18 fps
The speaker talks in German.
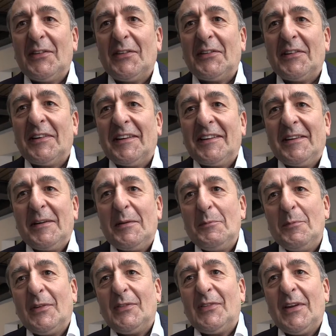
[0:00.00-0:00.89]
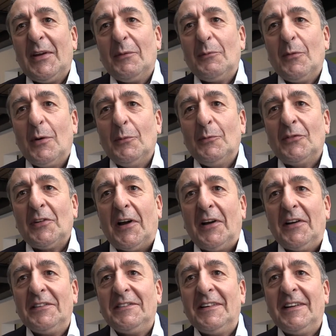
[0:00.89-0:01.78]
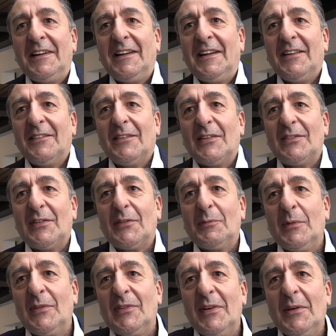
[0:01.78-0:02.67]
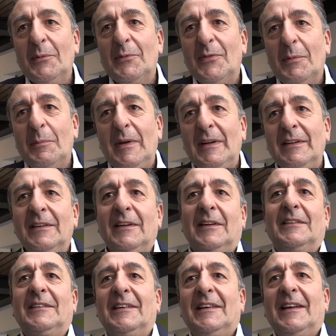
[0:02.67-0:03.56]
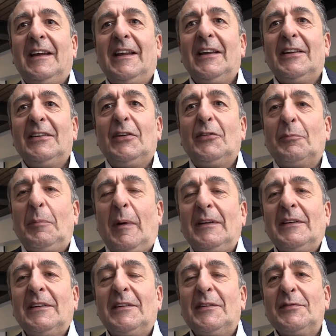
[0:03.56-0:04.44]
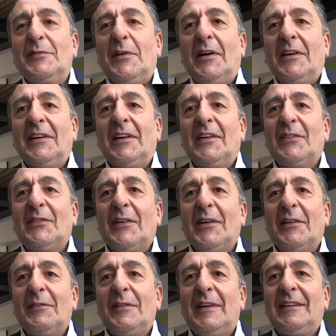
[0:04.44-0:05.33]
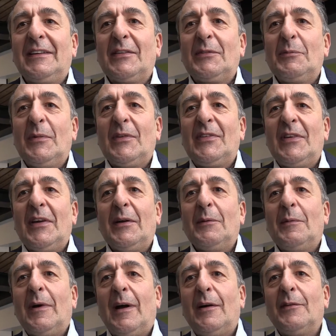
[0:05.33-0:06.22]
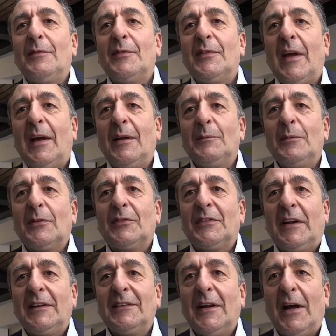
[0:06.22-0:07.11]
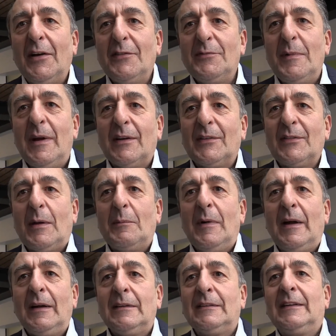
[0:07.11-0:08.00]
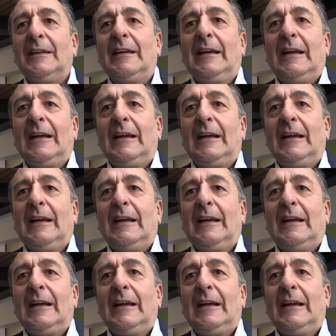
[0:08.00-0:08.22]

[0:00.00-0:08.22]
sich äh, im Museum umschauen, was das Museum zu bieten hat. Die spannende Frage ist, äh, wie das Museum auf seinen Bestand aufmerksam macht.